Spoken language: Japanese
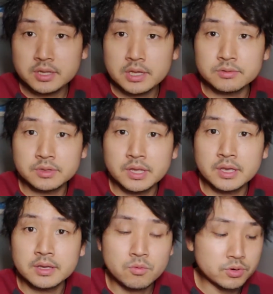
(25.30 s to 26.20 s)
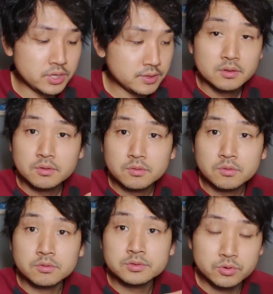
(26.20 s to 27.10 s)
入れてるんで、ここに、
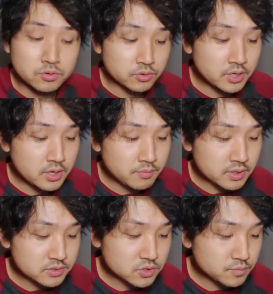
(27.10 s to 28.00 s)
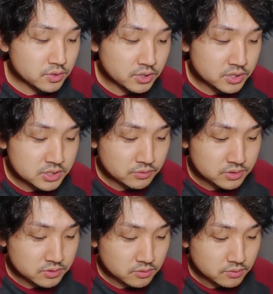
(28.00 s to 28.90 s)
このお湯を入れれば、スープができちゃうんで
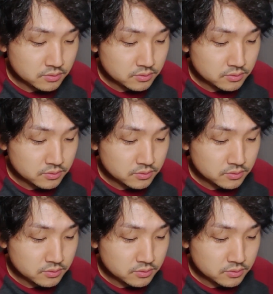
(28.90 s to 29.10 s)
すよ。